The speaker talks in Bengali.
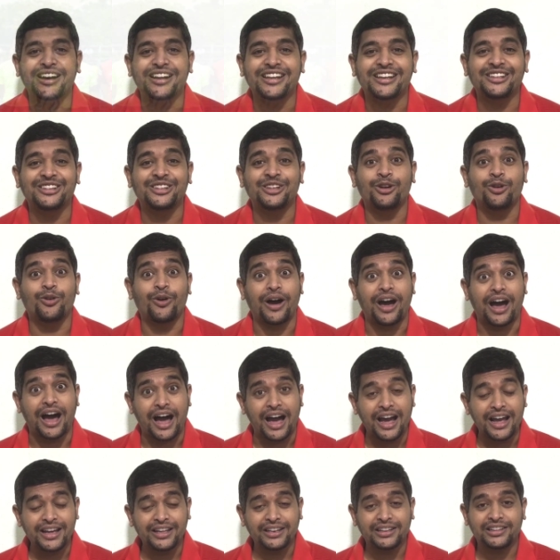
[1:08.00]
হারিয়ে দিল
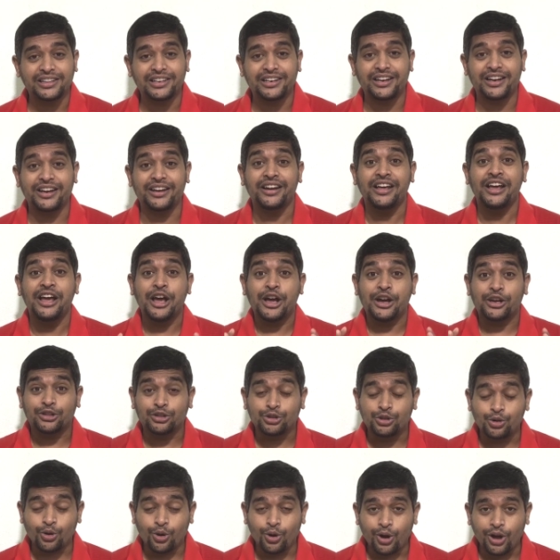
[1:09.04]
আইএসএল এর
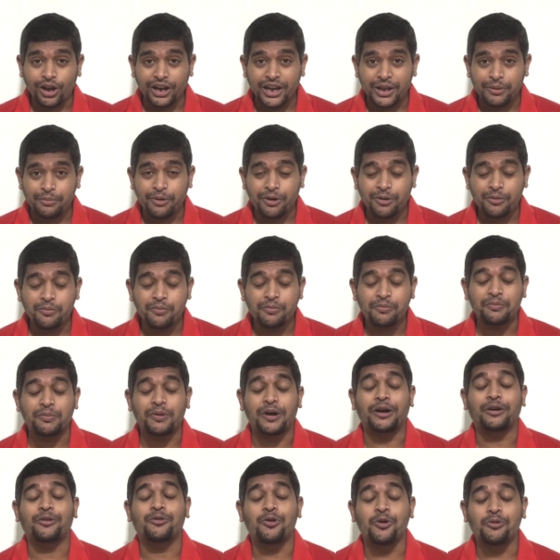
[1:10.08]
দল এবং
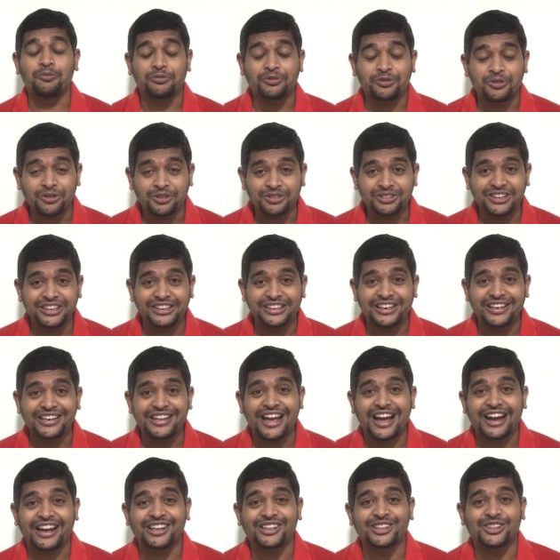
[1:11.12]
খুব
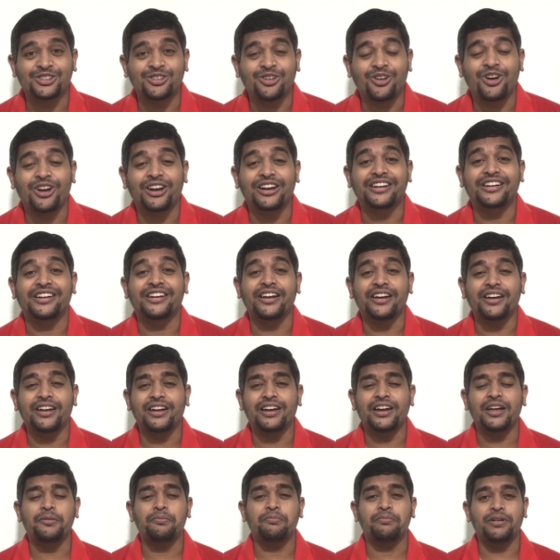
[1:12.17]
শক্তিশালী এক দল
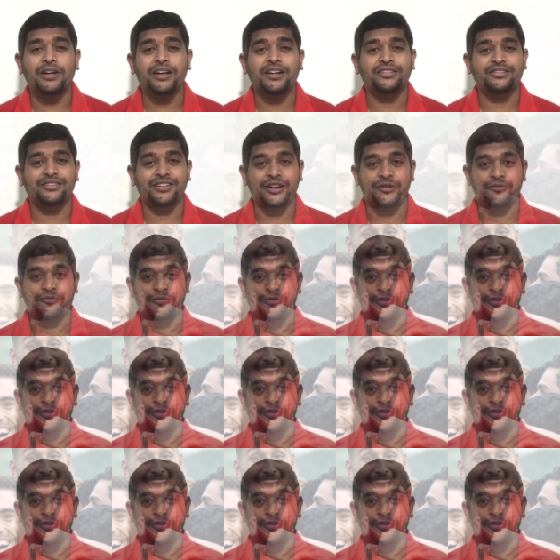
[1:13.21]
কেরালা ব্লাস্টার